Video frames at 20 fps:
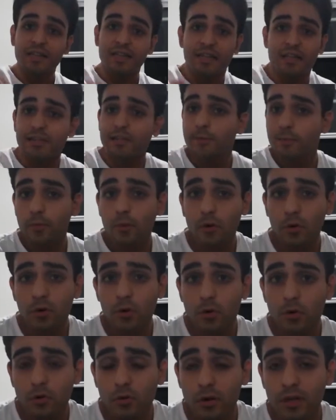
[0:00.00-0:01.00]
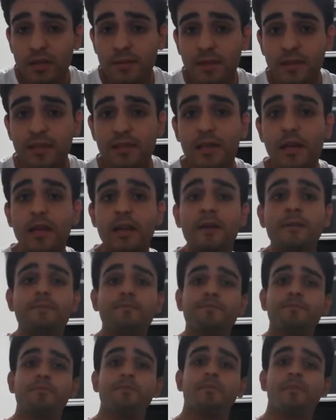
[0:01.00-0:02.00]
che era tipo lunedì mattina
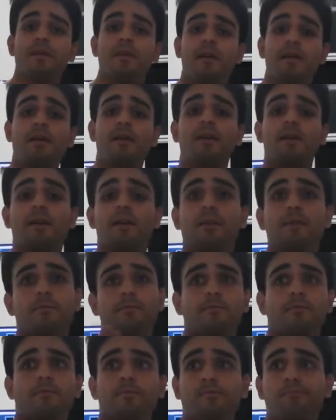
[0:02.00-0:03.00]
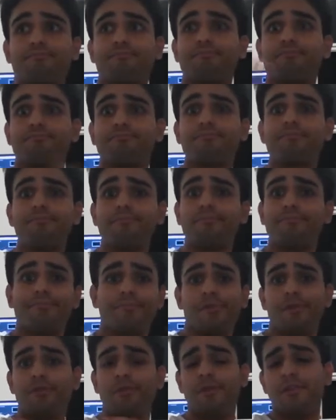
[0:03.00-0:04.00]
e
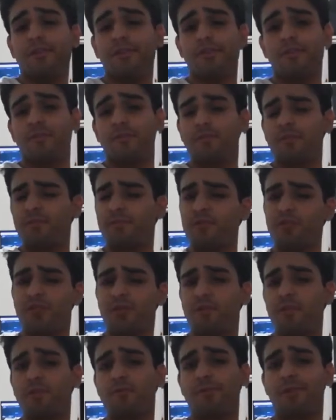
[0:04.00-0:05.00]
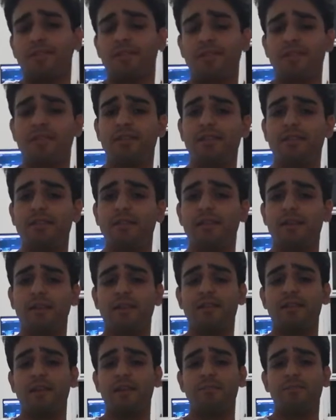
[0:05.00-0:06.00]
quindi sono semplicemente una serie di
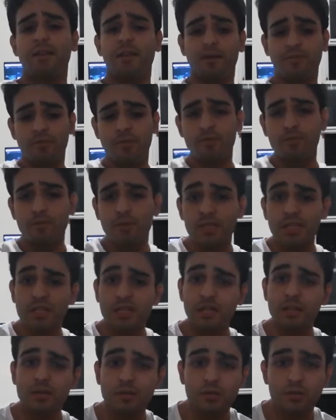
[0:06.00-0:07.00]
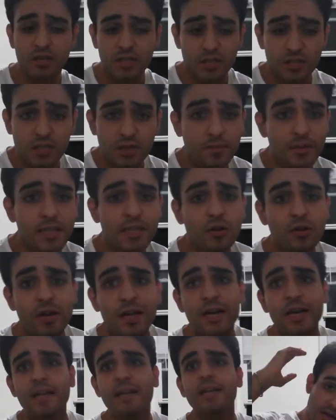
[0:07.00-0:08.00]
timelapse in cui disegno, niente di particolare.